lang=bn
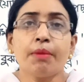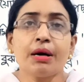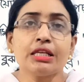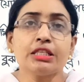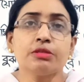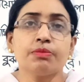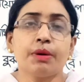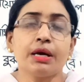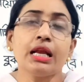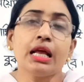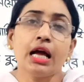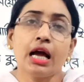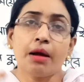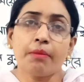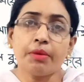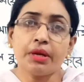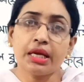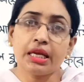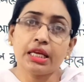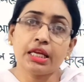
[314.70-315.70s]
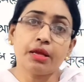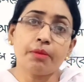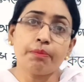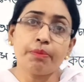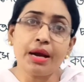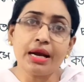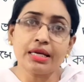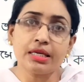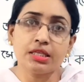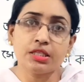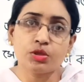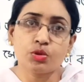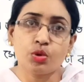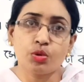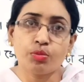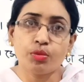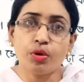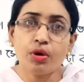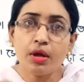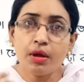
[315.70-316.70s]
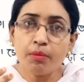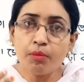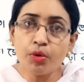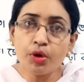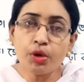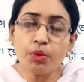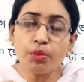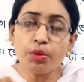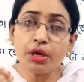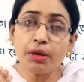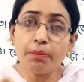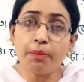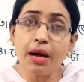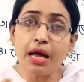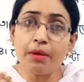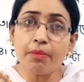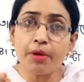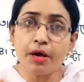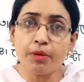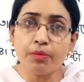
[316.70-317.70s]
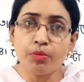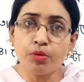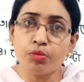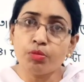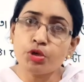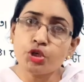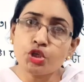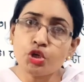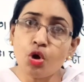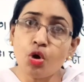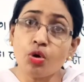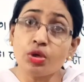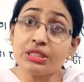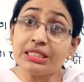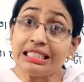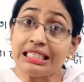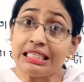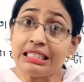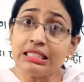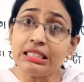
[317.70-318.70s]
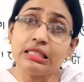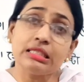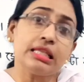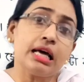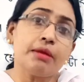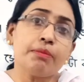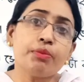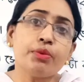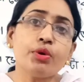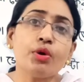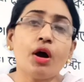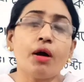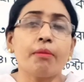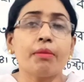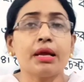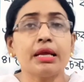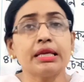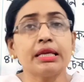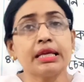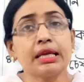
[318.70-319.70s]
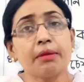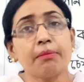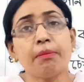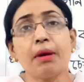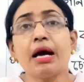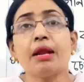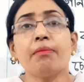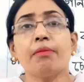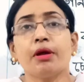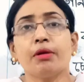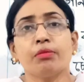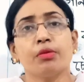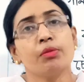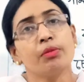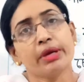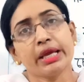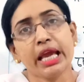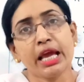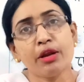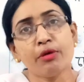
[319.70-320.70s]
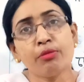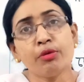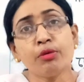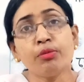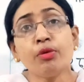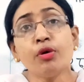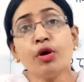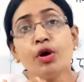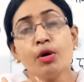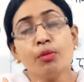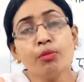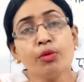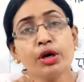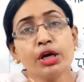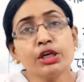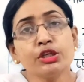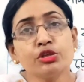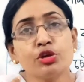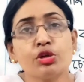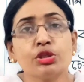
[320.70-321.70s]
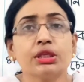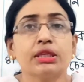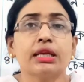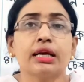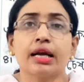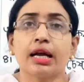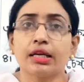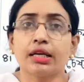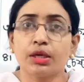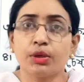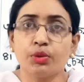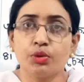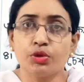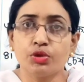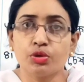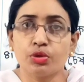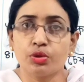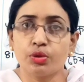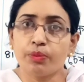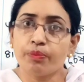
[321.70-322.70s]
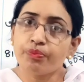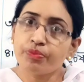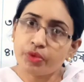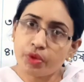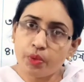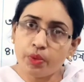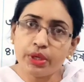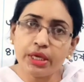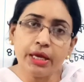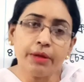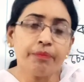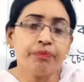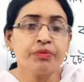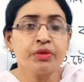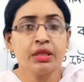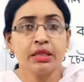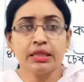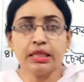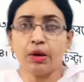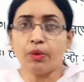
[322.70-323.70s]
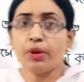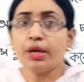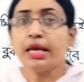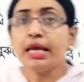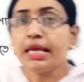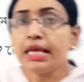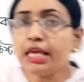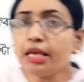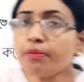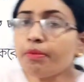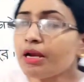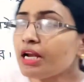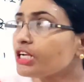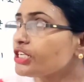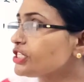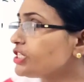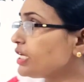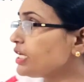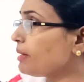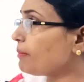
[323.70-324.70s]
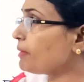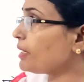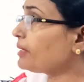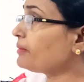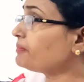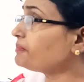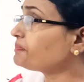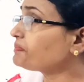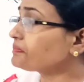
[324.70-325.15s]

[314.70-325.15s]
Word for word: পাঁচবার আমরা এটাকে প্র্যাকটিস করব। মুখে মুখে বারবার বলবো সহজ ইজি তারপরেও আমরা এটাকে বারবার বলবো কেন বলবো মুখের জড়তাটা কাটানোর জন্য ওকে নাও এবার আসি আমরা